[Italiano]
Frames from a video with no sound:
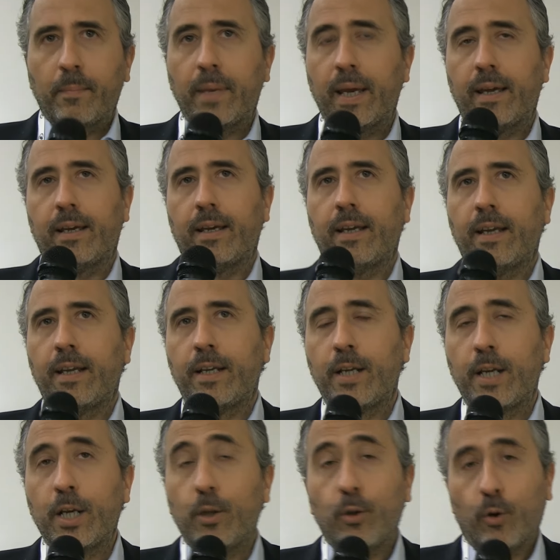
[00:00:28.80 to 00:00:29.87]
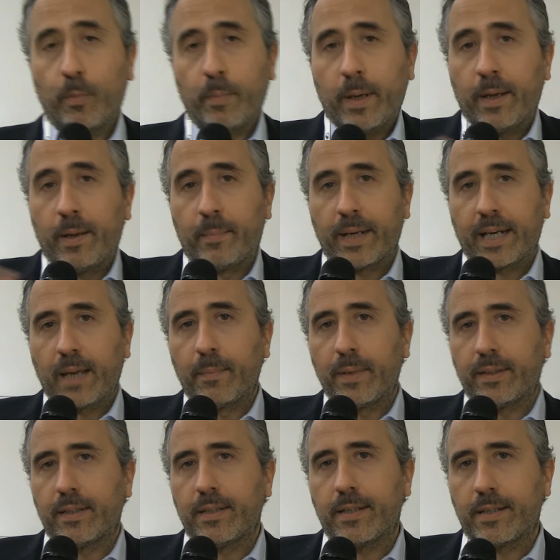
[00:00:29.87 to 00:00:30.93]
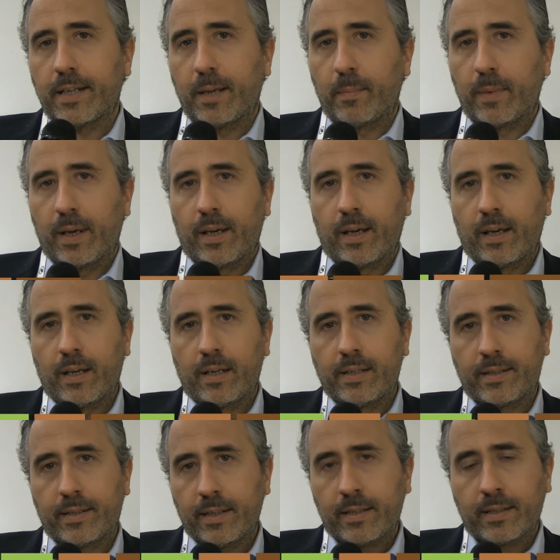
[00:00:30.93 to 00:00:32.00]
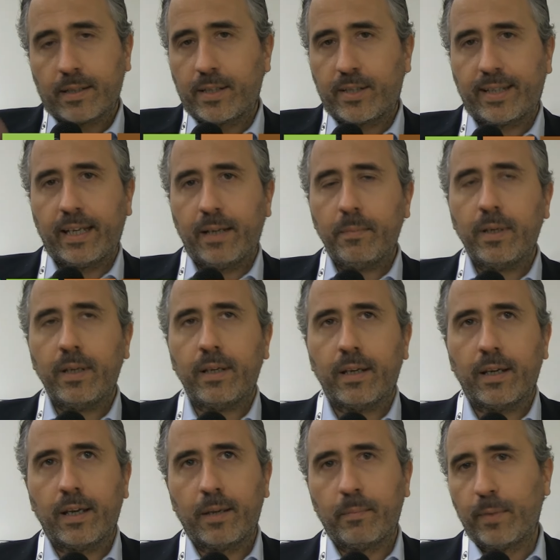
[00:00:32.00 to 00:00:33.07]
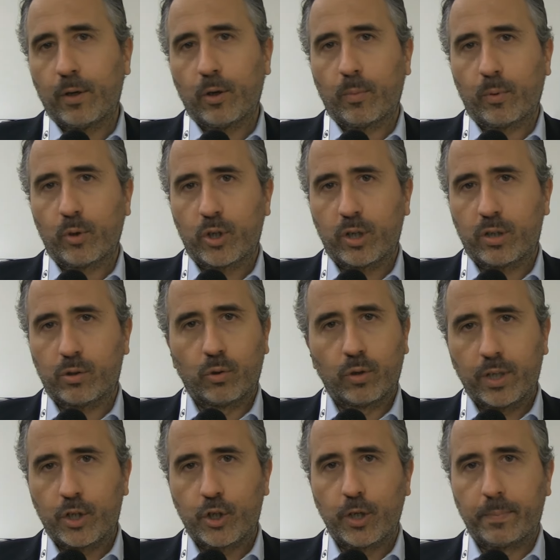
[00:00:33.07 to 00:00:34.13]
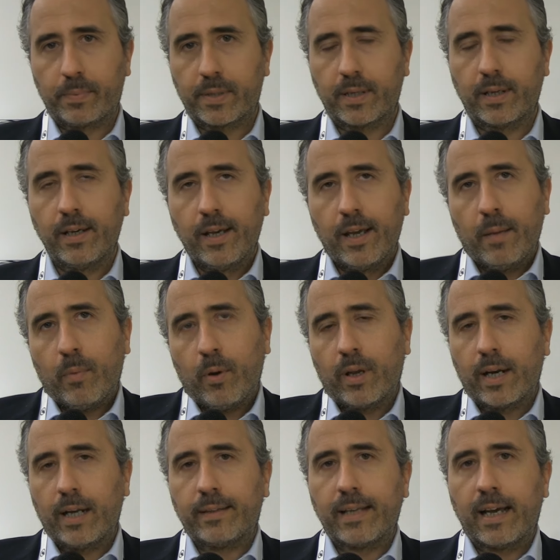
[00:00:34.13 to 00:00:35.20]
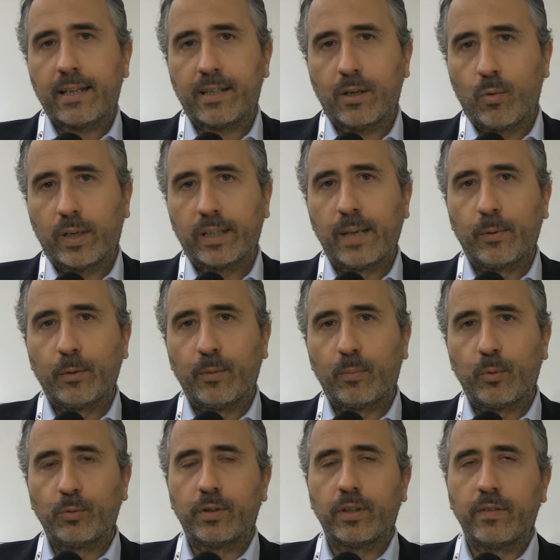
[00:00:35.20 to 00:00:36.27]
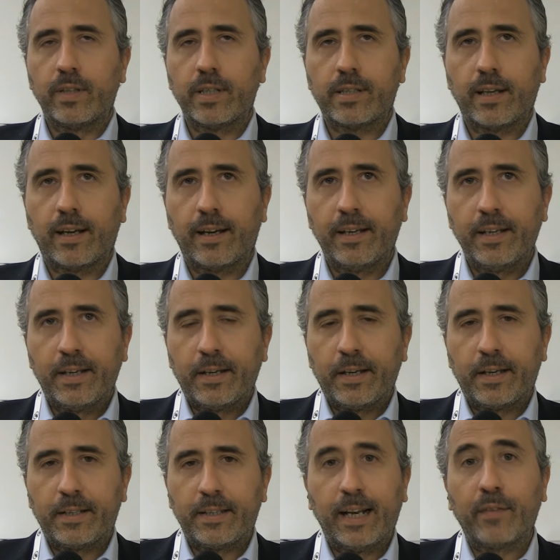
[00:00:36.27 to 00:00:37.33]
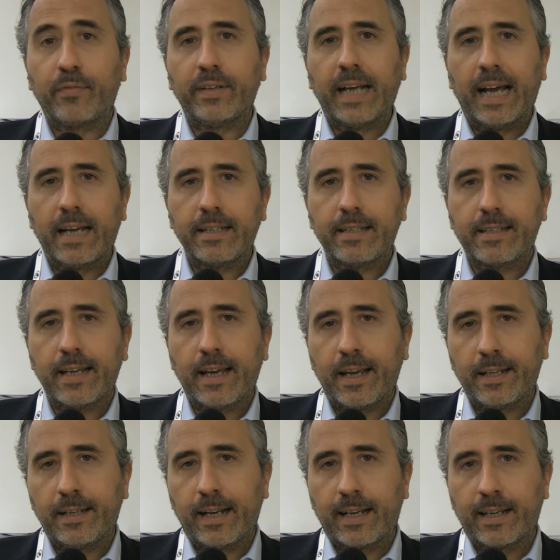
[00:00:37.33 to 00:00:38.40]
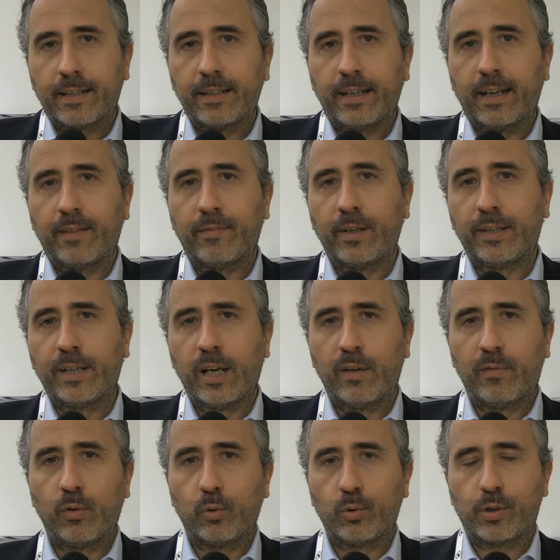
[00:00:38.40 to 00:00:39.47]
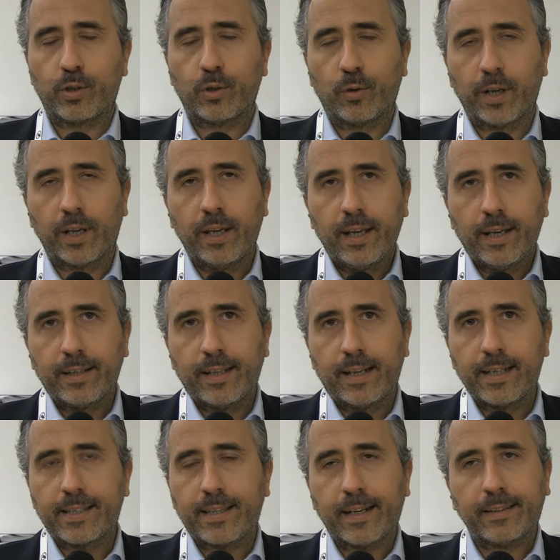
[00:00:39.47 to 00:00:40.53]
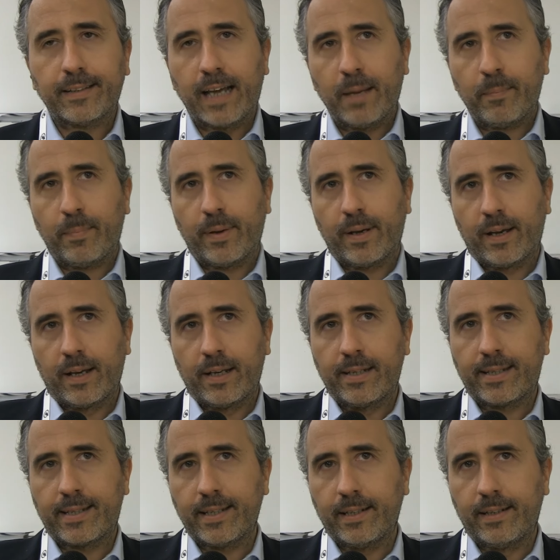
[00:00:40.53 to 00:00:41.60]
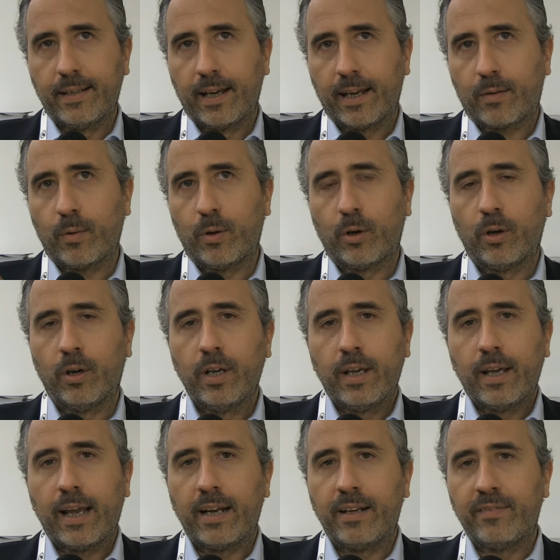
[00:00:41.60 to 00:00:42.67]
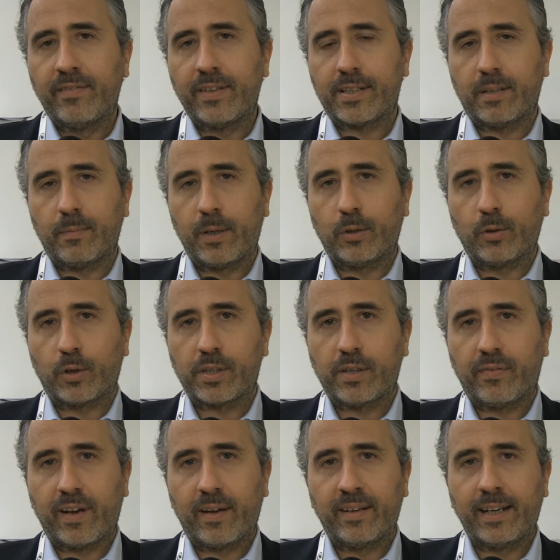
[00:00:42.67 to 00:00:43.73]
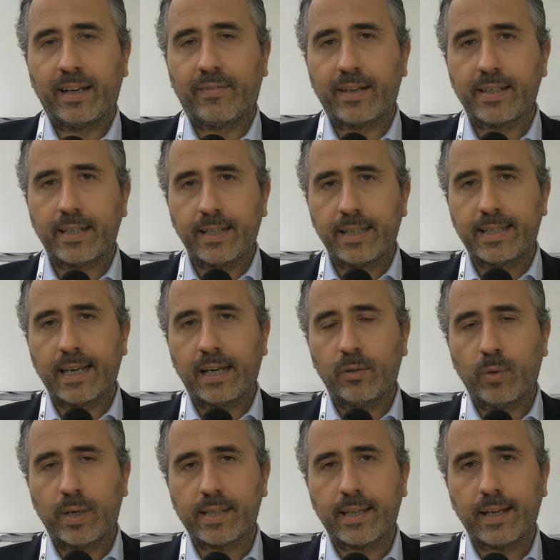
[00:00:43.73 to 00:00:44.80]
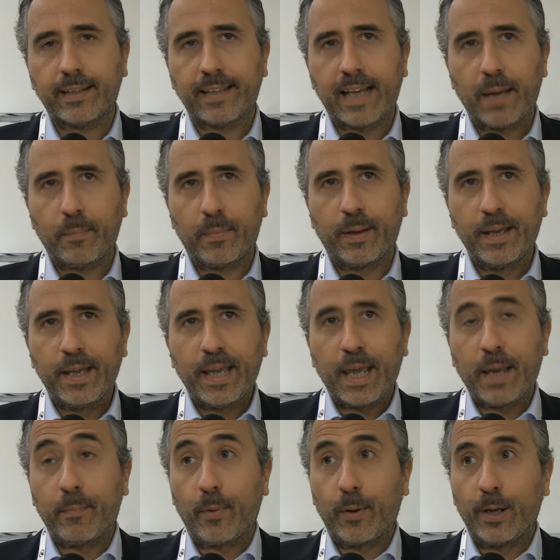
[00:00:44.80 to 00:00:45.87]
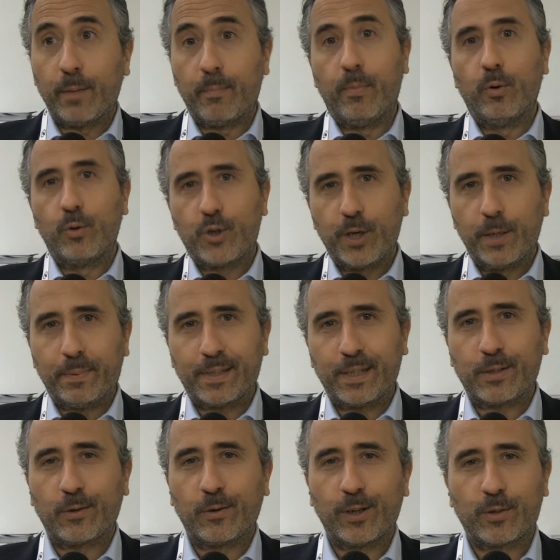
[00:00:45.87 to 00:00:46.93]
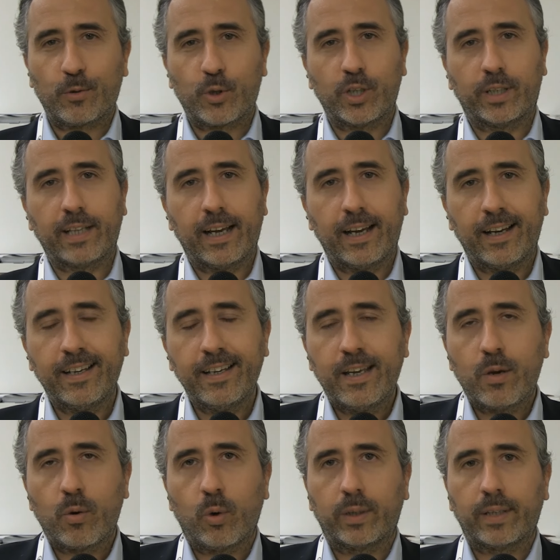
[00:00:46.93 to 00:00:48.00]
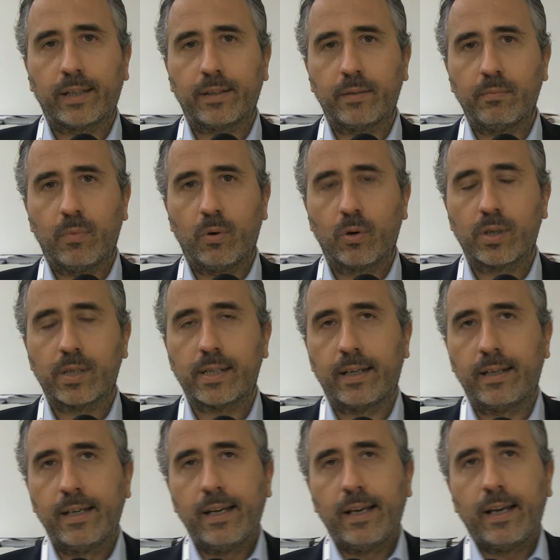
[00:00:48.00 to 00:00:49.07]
Beh, eh, il nome perché mette insieme i, SITS, i semi e i microprocessori, i chips. Poi in realtà se guardiamo da un punto di vista eh, della finanza e dell'evoluzione delle start-up, eh, il SID è, l'investimento che si fa nella fase iniziale di una start-up e poi le blue chips sono le società quotate in borsa,